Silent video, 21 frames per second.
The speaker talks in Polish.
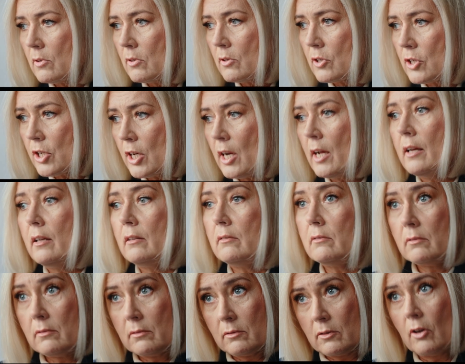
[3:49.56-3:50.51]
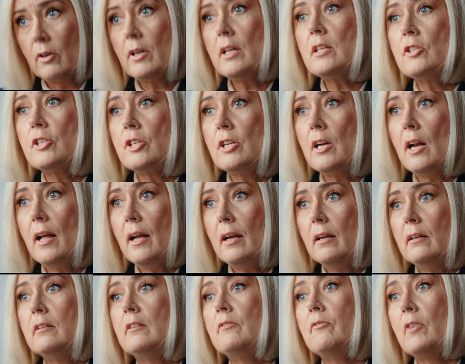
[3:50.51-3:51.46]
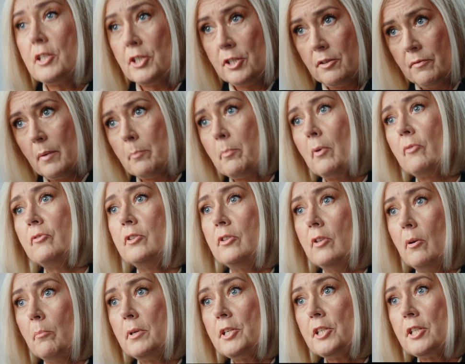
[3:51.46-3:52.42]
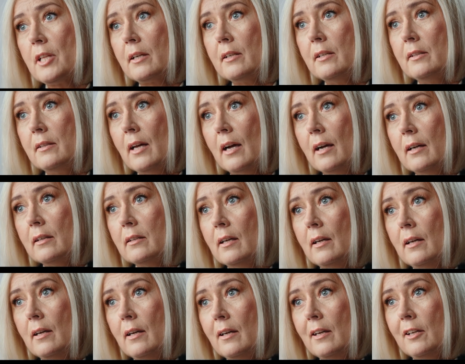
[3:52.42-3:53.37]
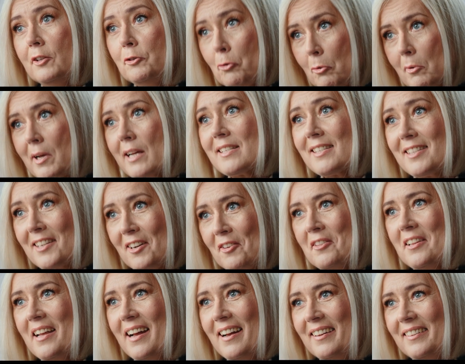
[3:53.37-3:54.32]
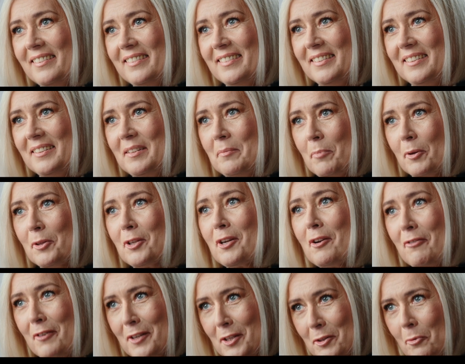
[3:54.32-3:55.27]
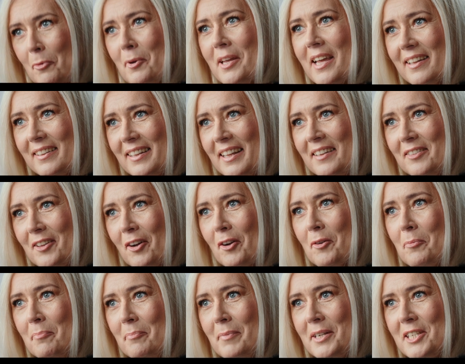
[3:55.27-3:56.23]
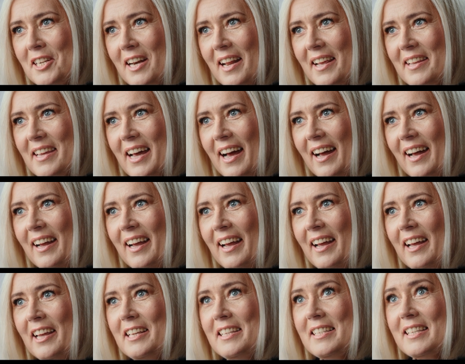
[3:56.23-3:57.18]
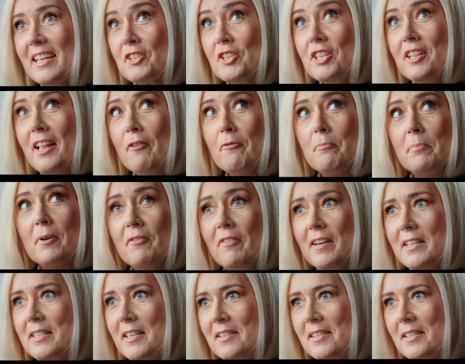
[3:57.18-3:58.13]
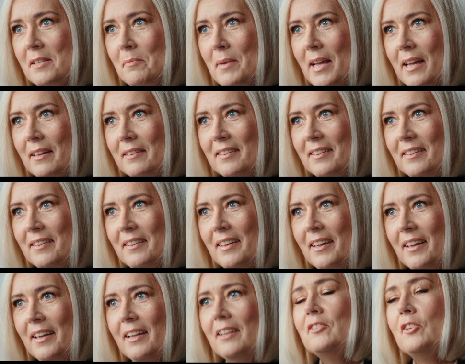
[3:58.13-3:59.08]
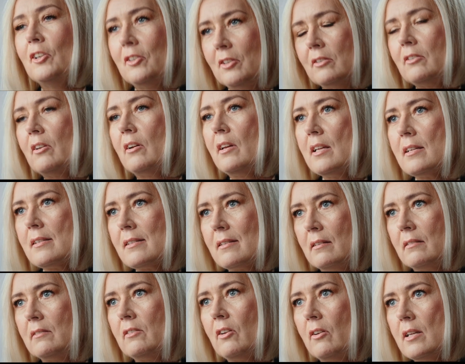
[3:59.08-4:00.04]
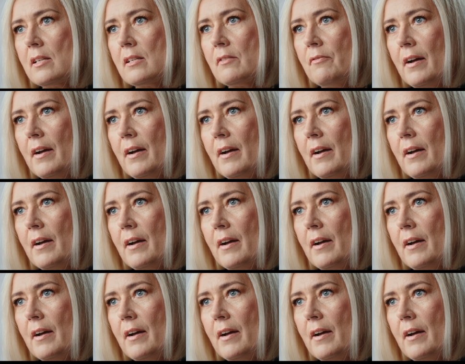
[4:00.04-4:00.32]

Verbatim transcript: że to jest źle i właściwie powinno być tak i tak. I druga strona y, podchwytuje ten tok myślenia i zaczyna wprowadzać zmiany, no to to jest, to jest